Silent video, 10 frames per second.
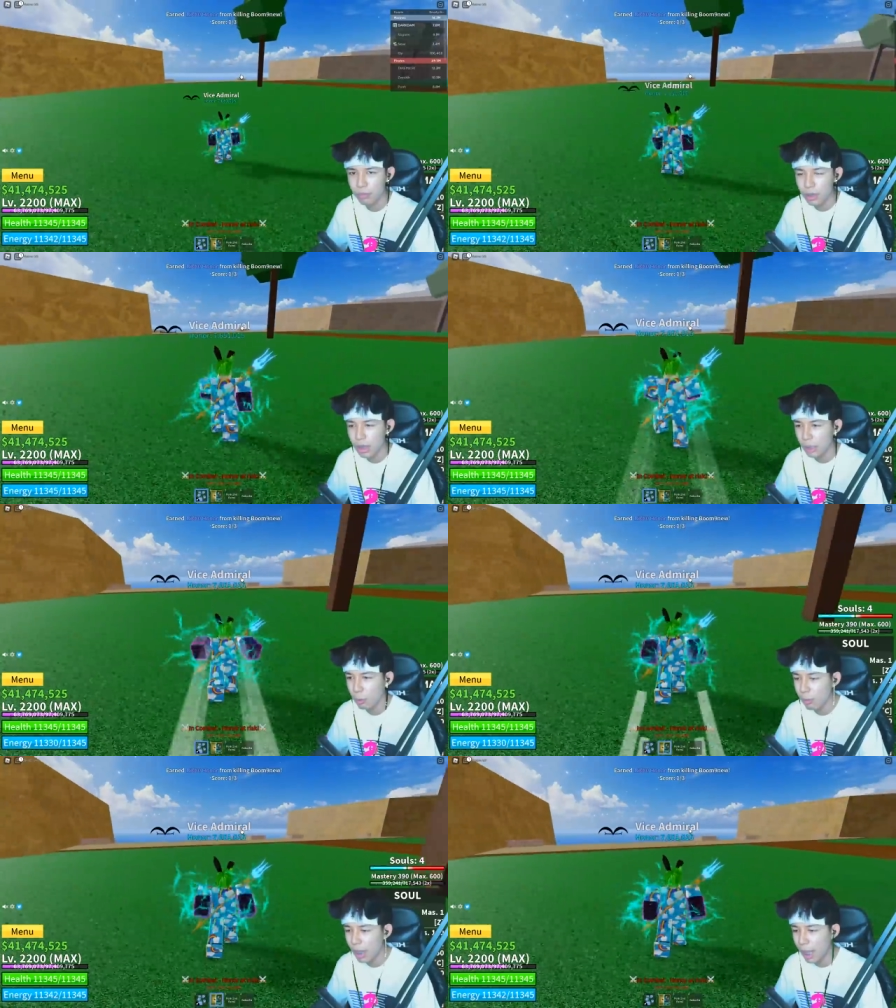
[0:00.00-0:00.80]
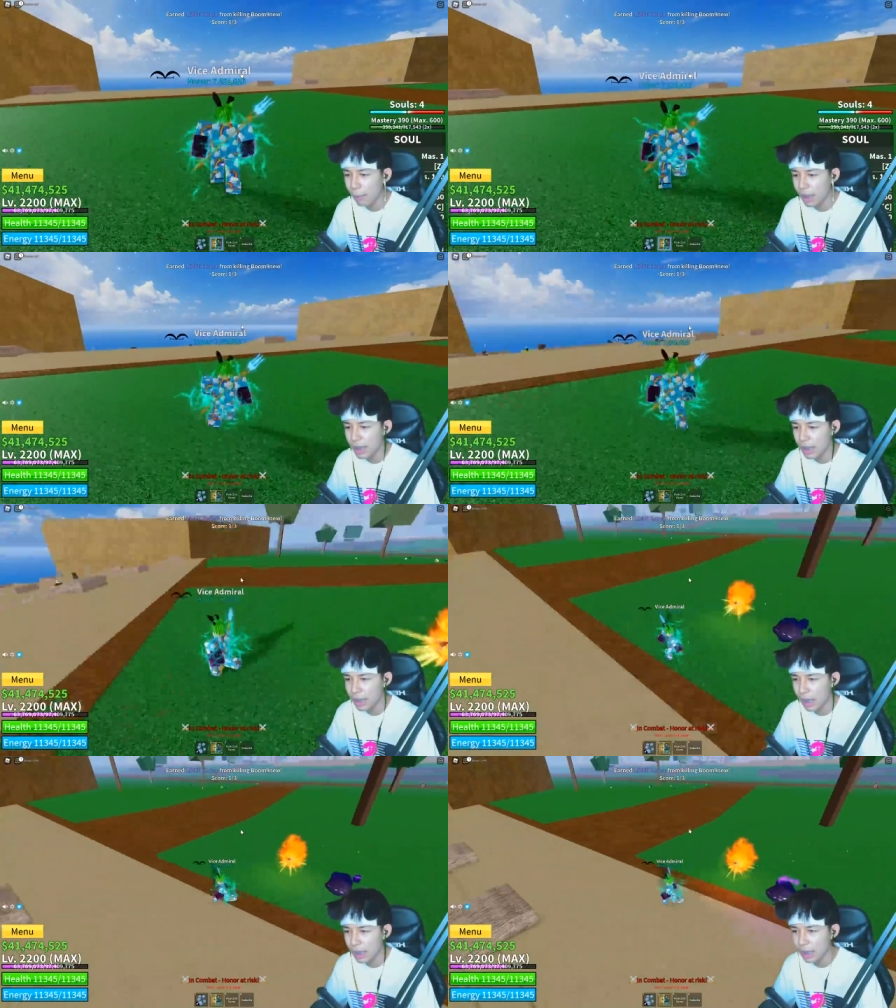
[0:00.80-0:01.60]
สันคุงมาล่ามาลิน
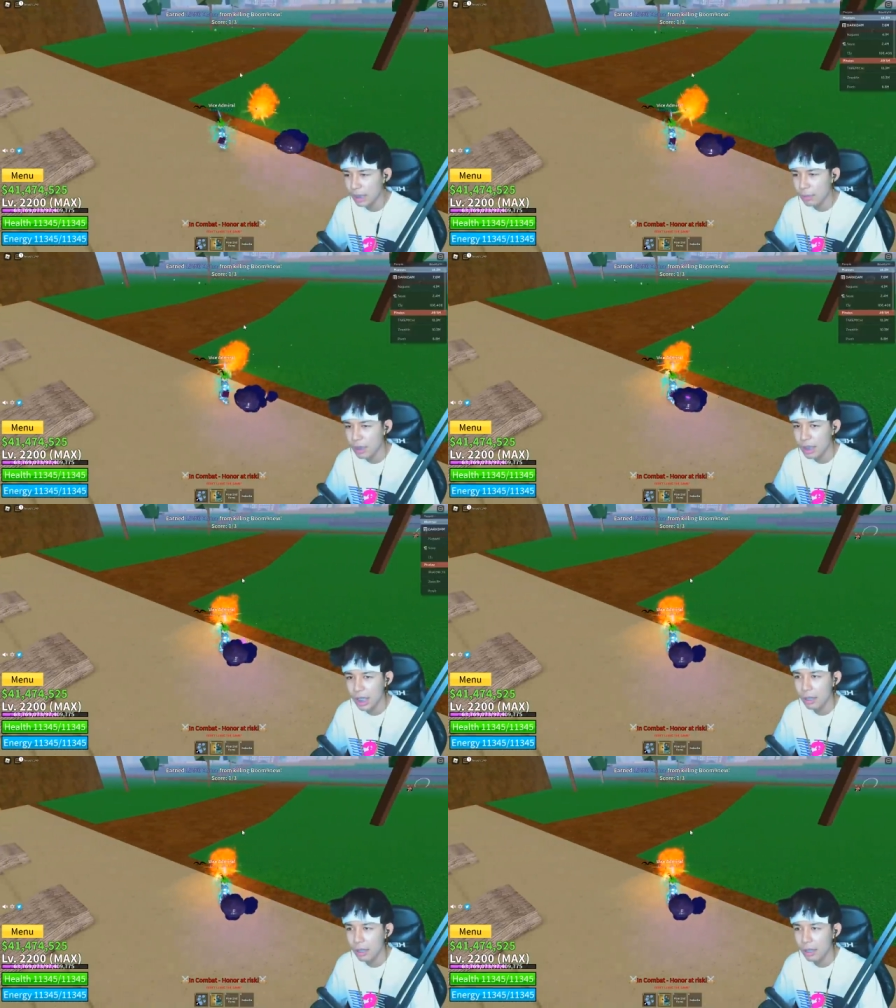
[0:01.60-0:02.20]
ชัดๆเลยใน อี พี นี้